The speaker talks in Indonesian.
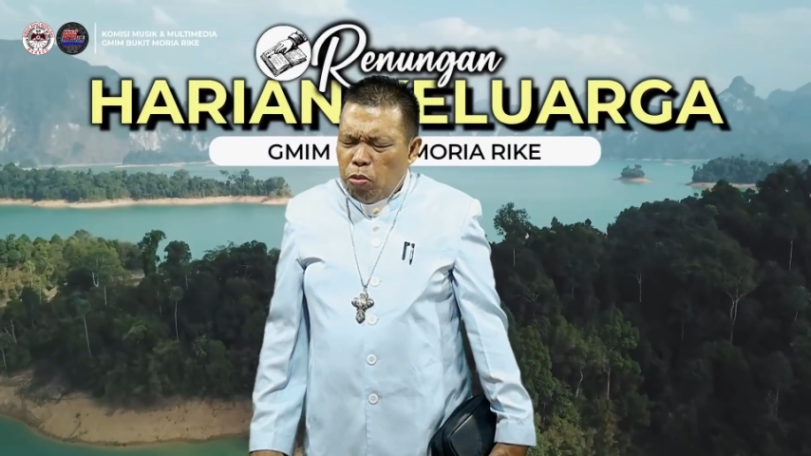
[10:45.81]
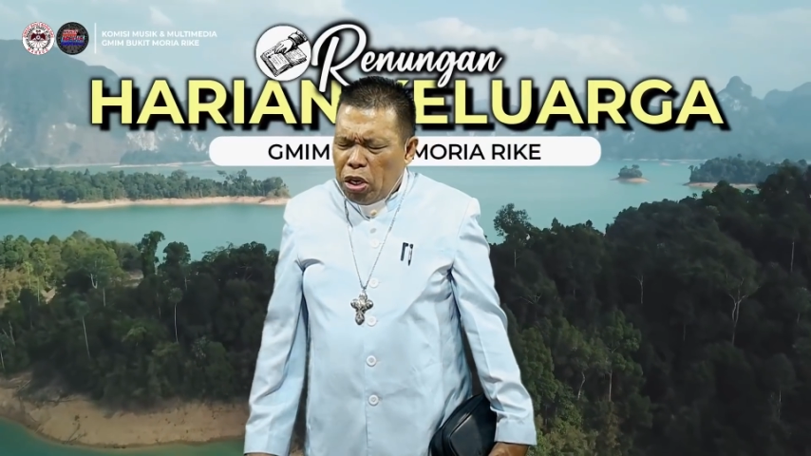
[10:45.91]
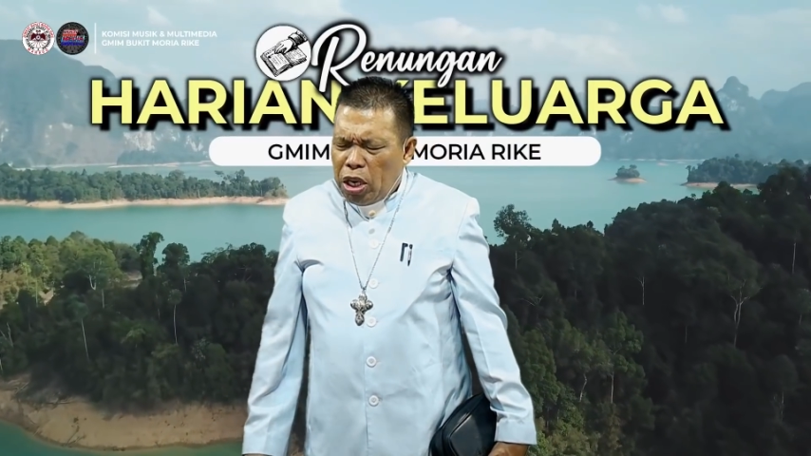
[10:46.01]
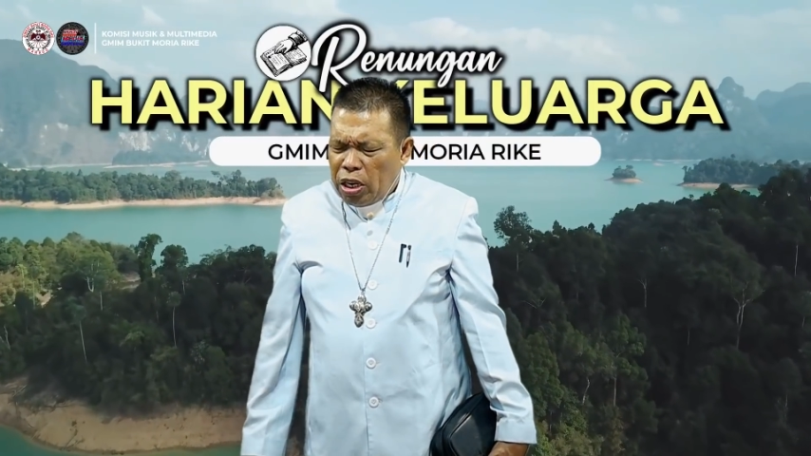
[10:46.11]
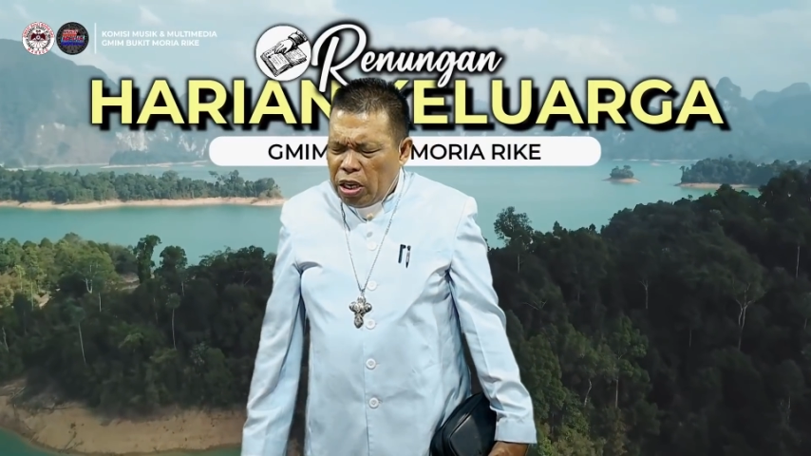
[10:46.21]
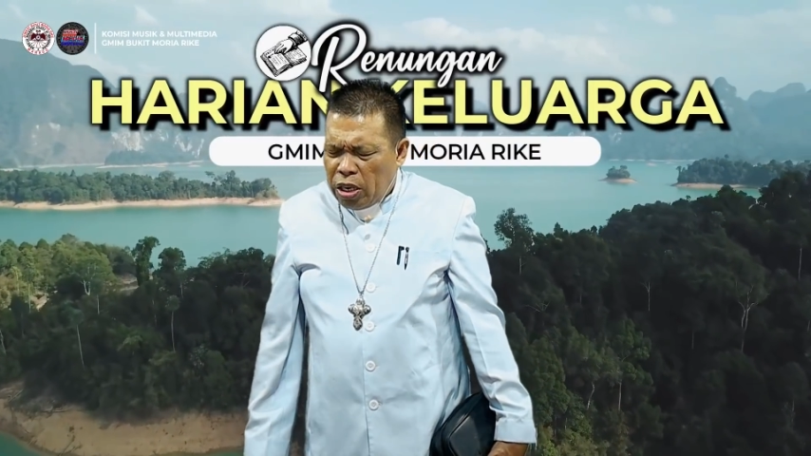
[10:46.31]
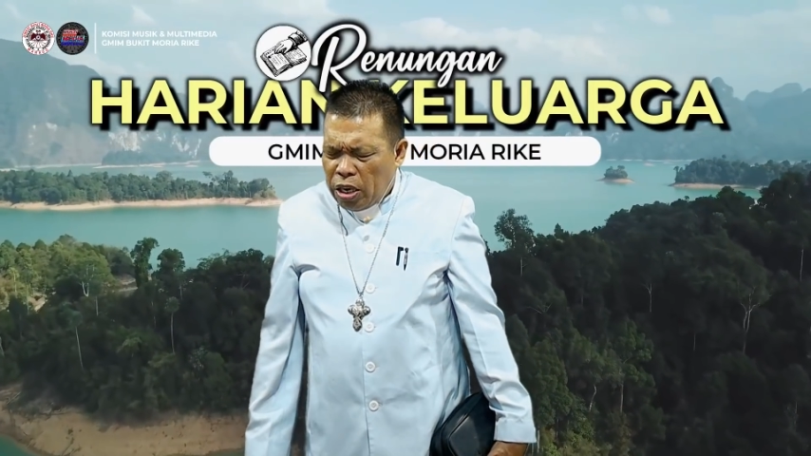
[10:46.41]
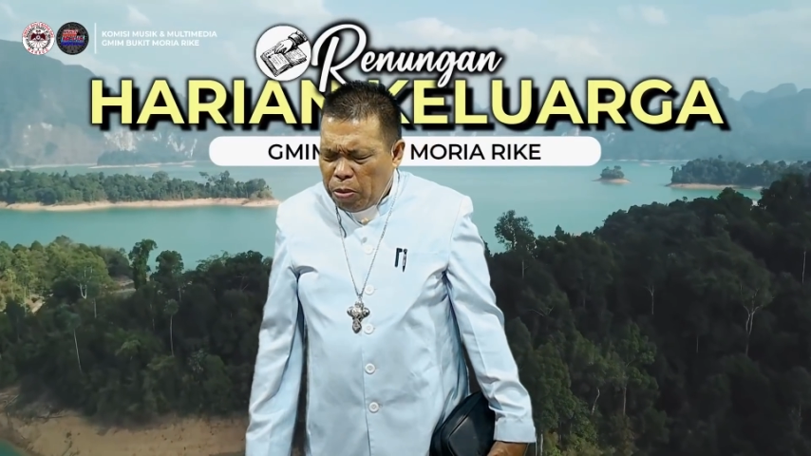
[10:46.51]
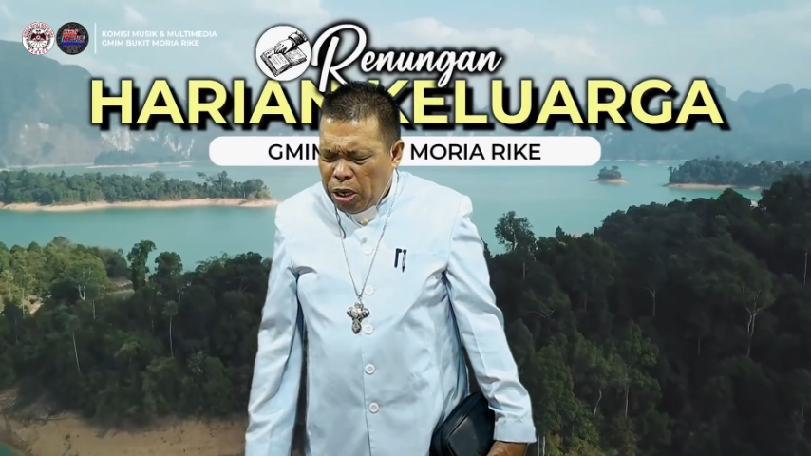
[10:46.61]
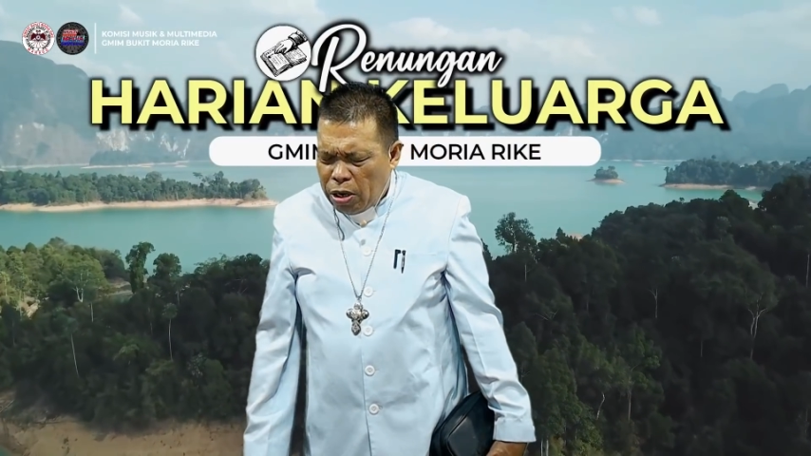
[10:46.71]
Moria
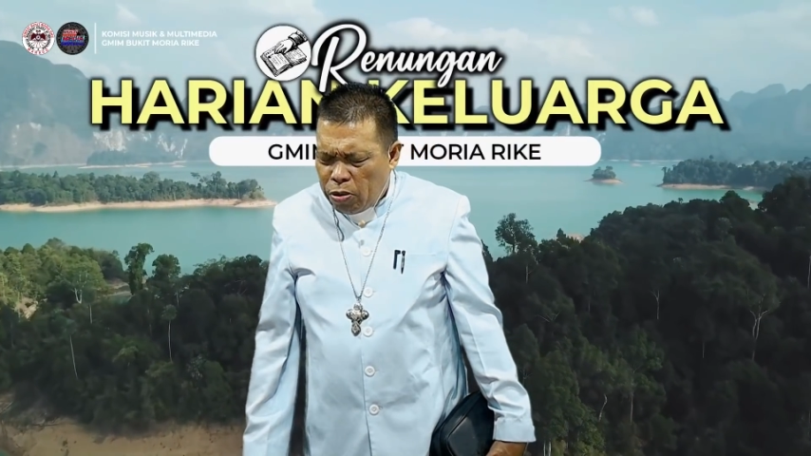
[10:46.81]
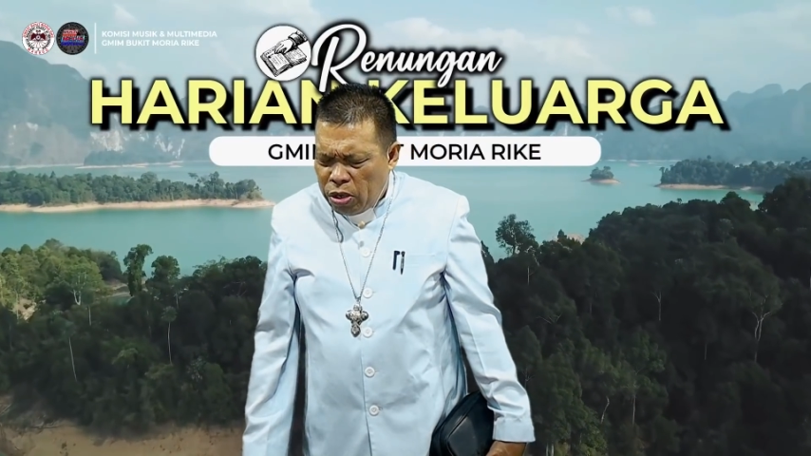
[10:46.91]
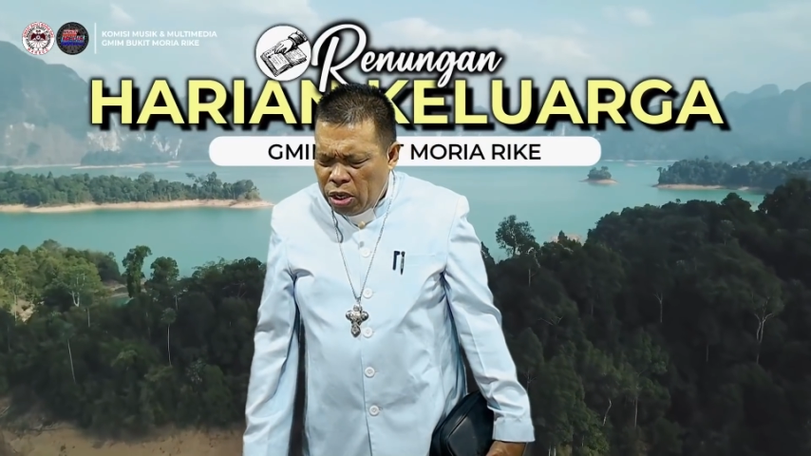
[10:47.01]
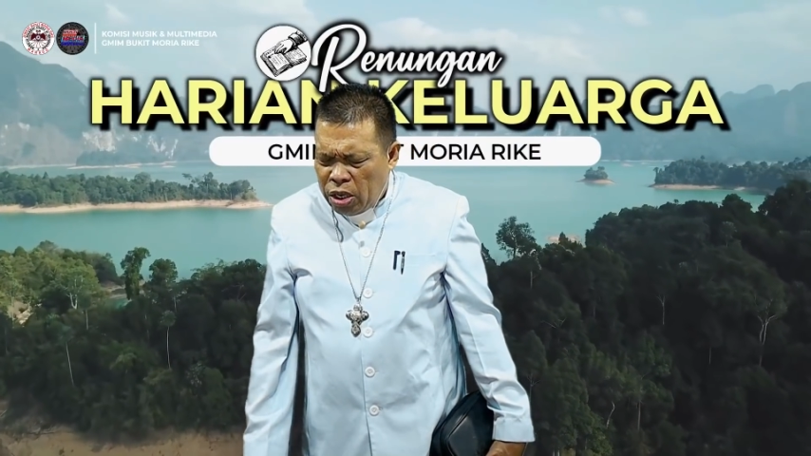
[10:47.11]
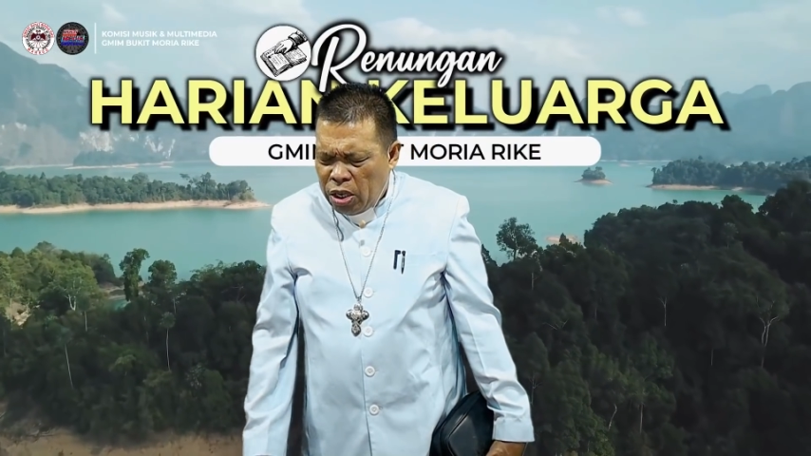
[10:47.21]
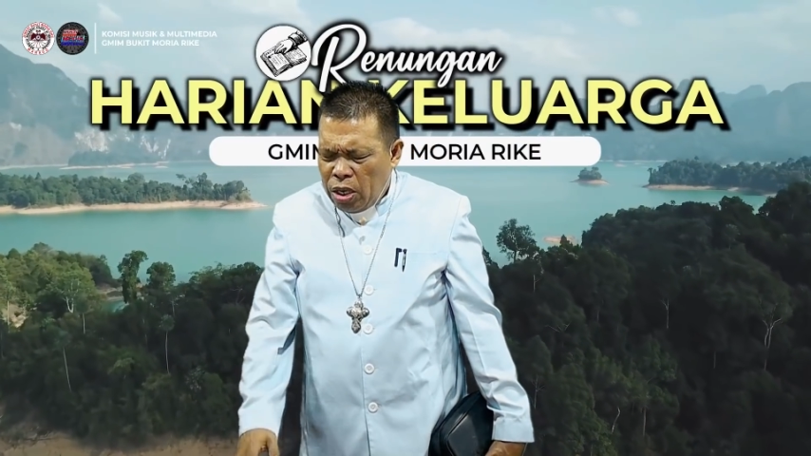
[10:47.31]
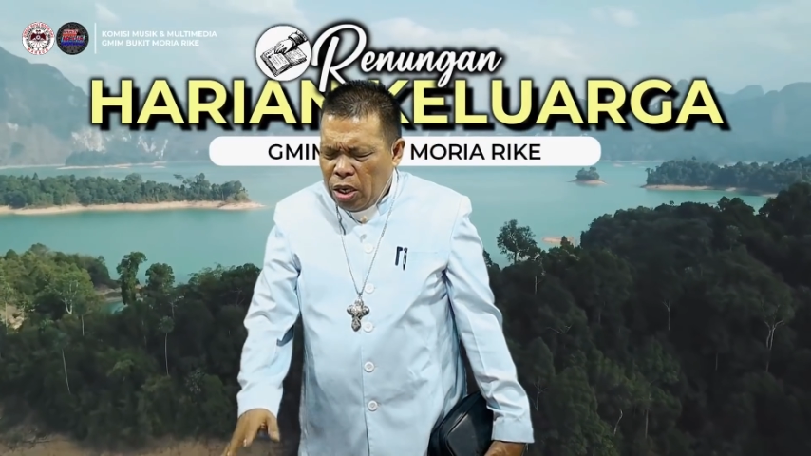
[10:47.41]
Rike Manado ini.